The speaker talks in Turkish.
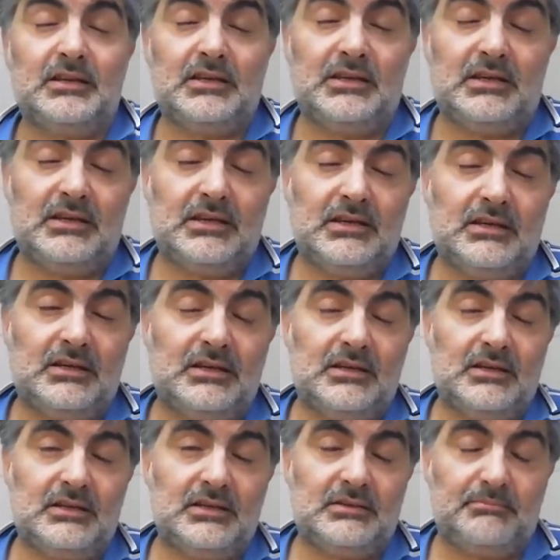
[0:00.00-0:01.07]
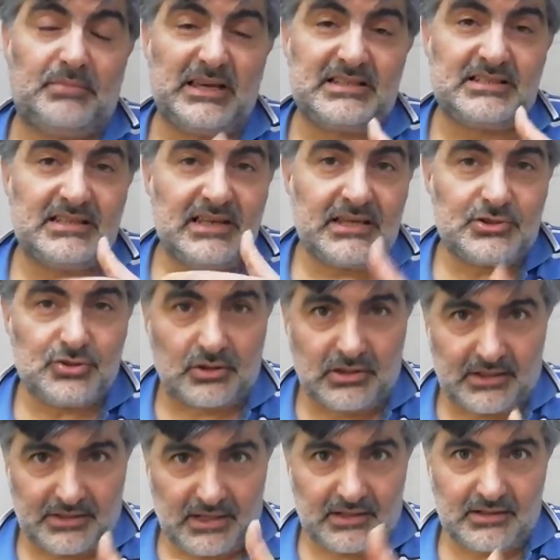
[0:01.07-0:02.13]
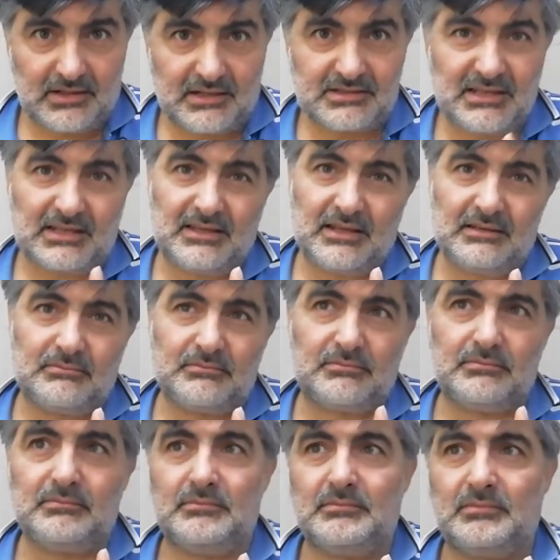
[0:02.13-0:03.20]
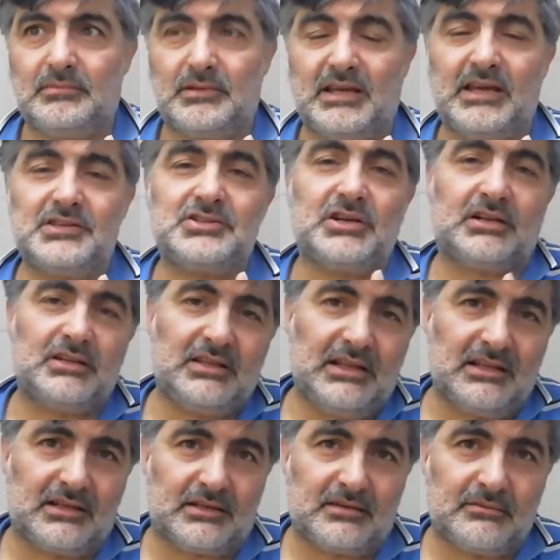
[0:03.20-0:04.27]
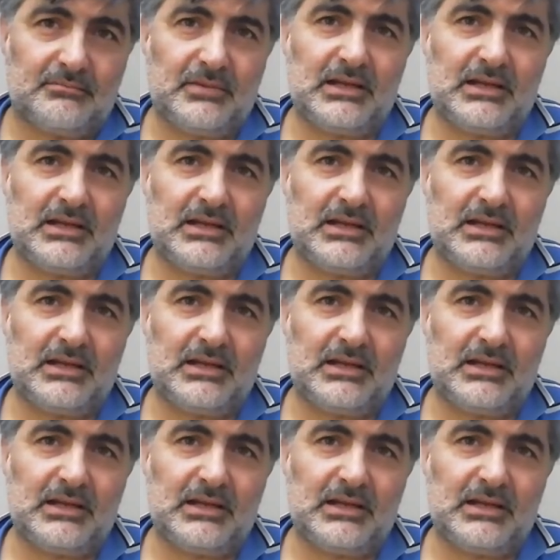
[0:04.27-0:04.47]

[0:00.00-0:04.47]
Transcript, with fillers: e, besleyici olan arılar zaten genç arı değildir.